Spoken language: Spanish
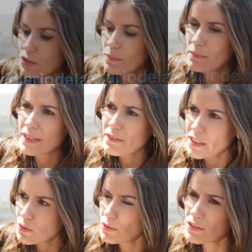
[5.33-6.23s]
me
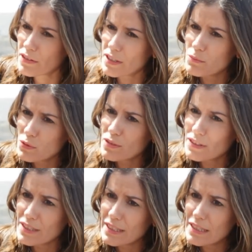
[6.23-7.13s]
vinculo con el mundo
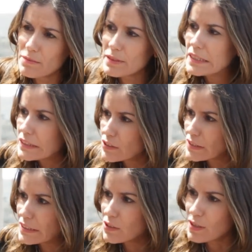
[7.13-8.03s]
del vino
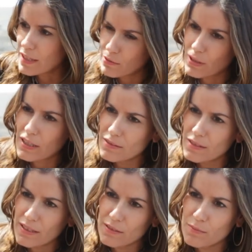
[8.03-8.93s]
y con la bodega
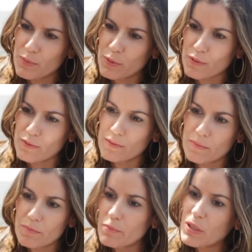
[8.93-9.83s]
por
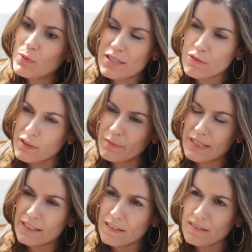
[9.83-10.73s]
vinculación
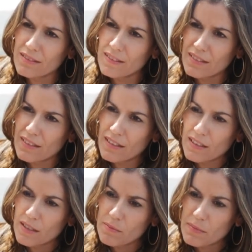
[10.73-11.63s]
familiar.
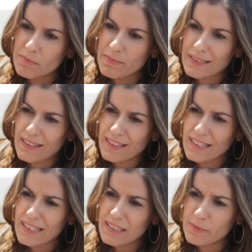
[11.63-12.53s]
Mi
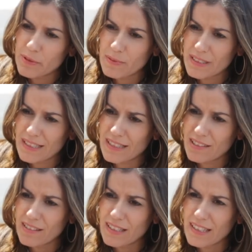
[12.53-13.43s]
padre es el
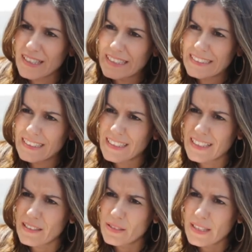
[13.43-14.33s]
propietario de,
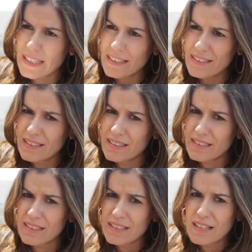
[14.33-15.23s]
de la bodega.
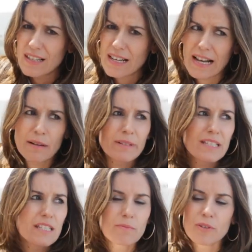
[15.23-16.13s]
Al
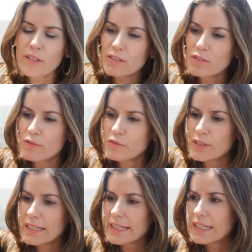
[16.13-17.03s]
principio esto
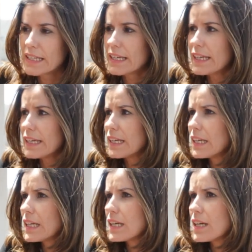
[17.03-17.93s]
fue
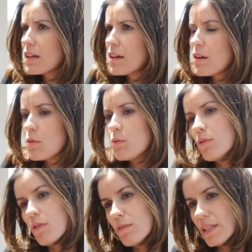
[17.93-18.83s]

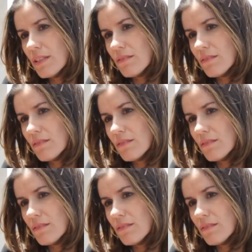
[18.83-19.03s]
un hobby.